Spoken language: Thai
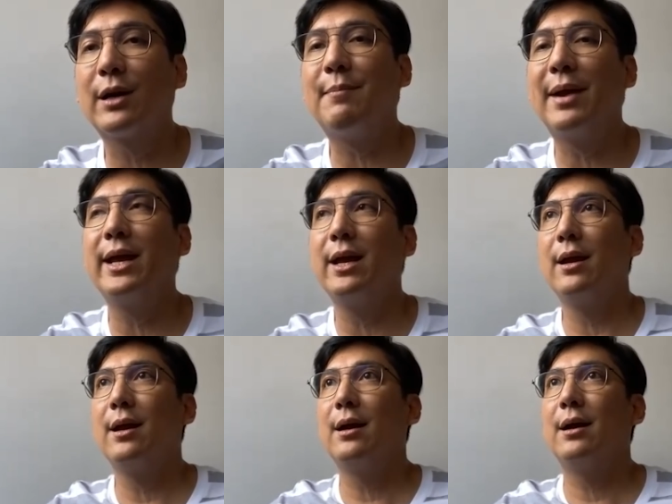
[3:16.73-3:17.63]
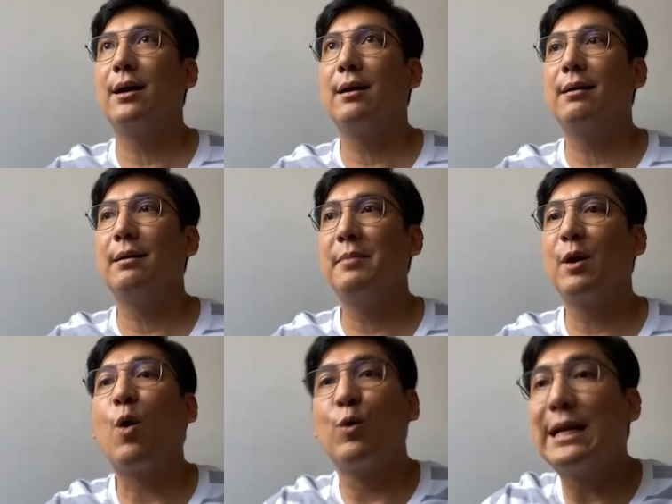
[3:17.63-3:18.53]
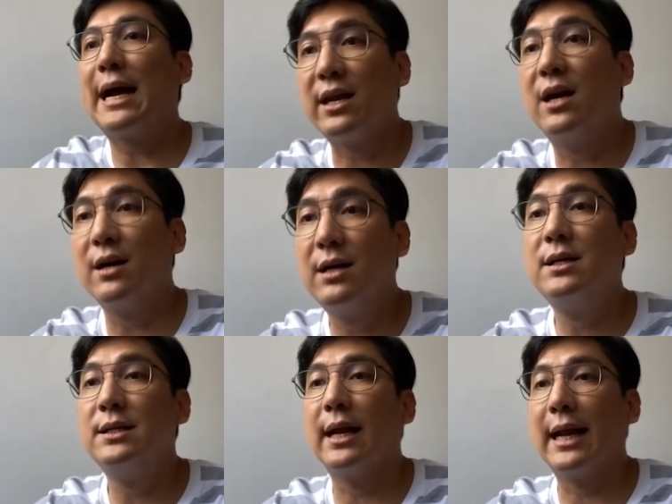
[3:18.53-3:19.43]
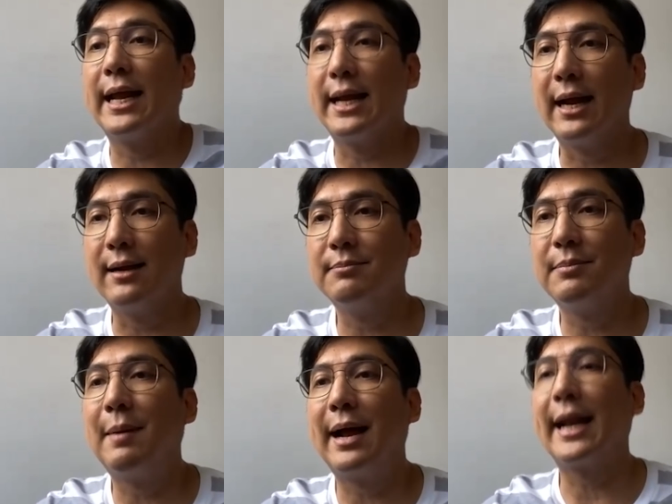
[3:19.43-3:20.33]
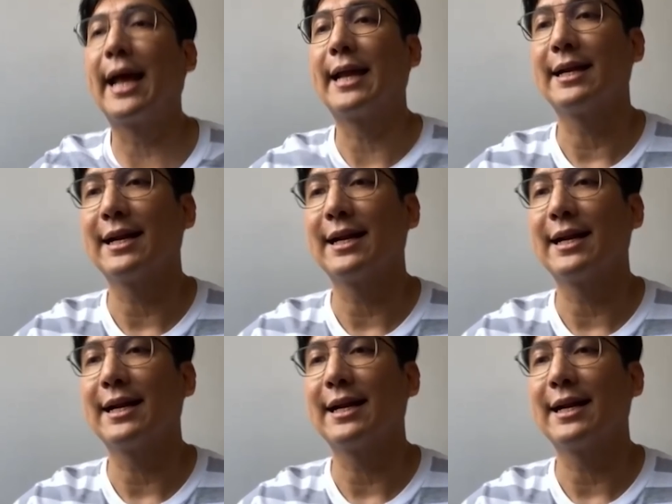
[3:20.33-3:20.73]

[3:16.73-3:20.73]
ก็ทำให้มีคนรู้จักเยอะขึ้นอะไรอย่างเงี้ยประมาณนั้น